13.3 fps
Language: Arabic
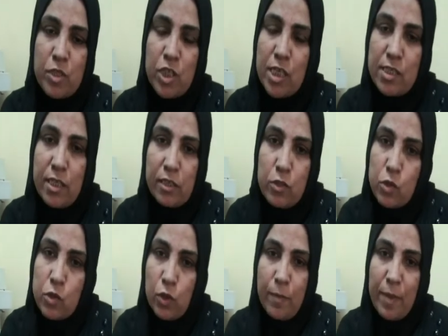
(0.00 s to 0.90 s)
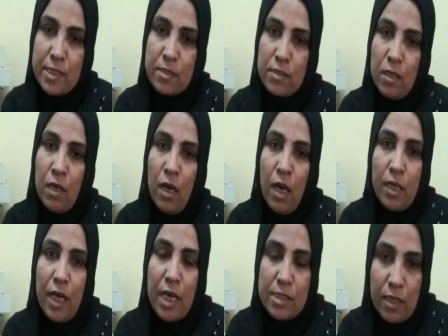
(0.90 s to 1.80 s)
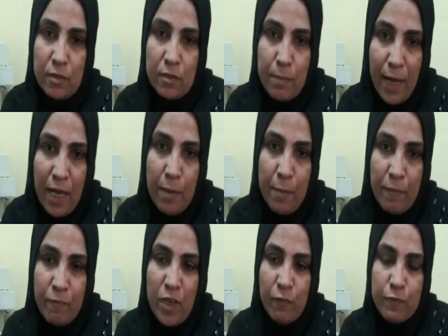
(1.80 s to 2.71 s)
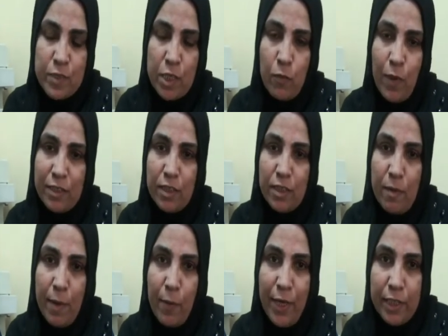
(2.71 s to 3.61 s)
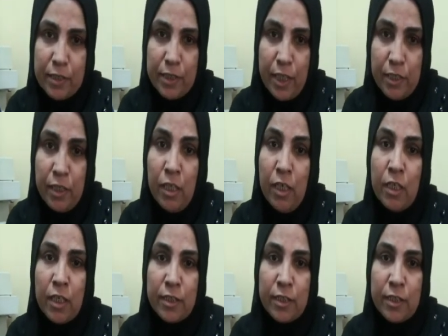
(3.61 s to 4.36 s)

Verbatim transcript: مش حصلت لزوجي بس آه. انا حصلت معاه في نفس الوقت ده مع واحد تاني